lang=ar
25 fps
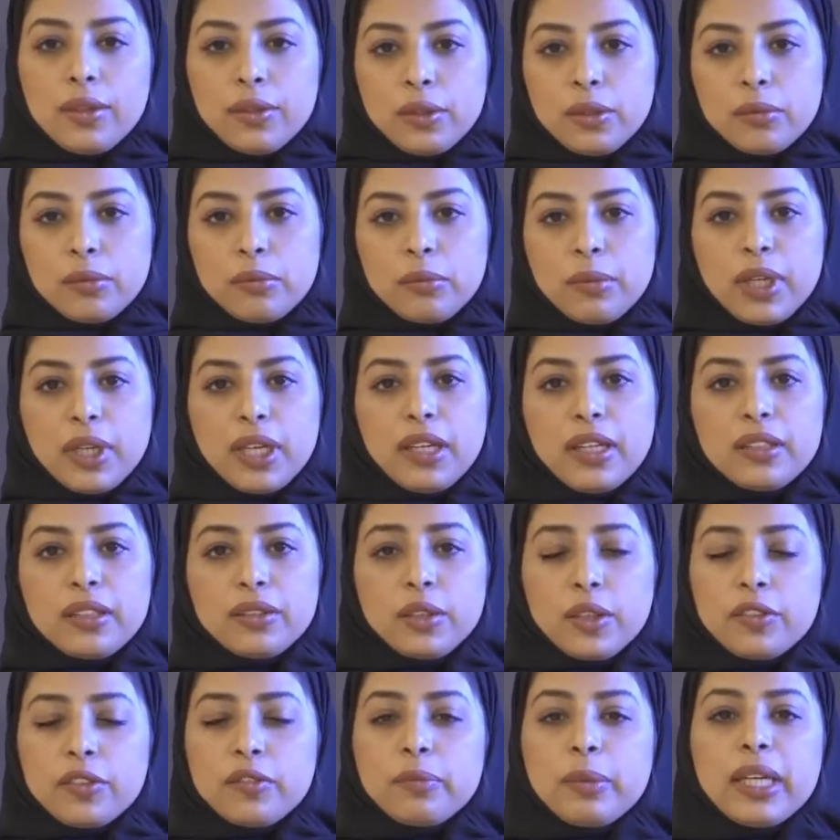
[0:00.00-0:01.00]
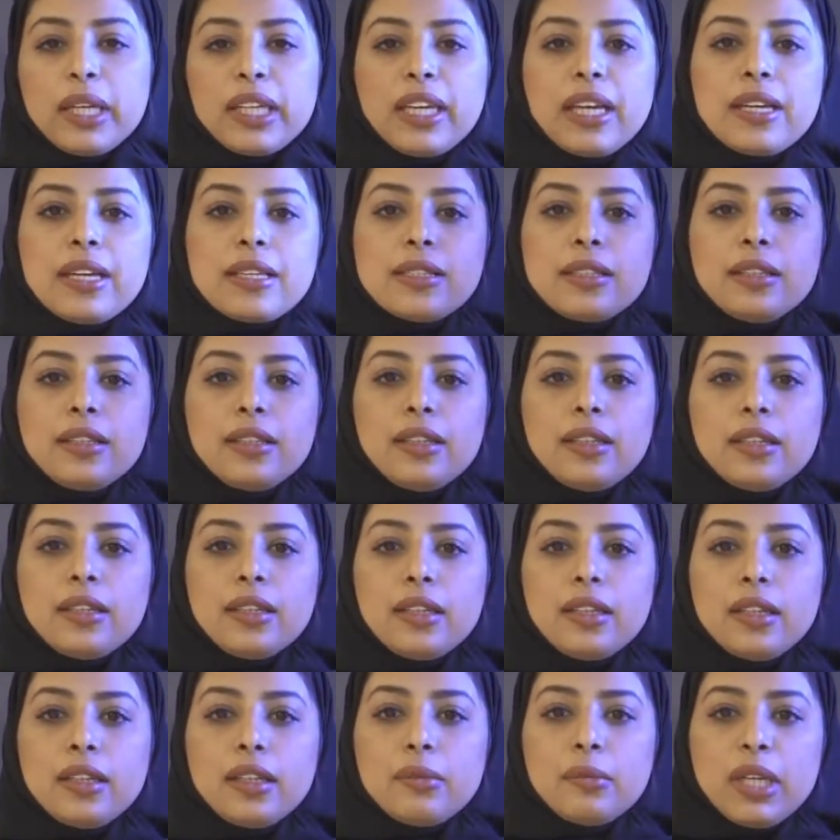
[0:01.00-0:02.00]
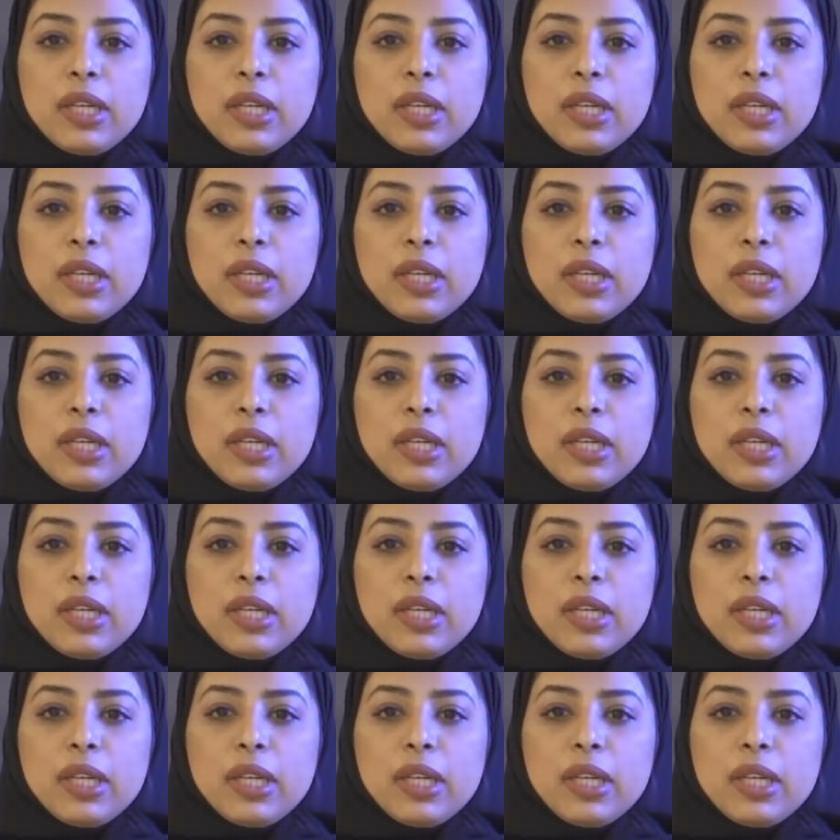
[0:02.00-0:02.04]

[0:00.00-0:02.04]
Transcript: معكم آه، نوف بقازي آه،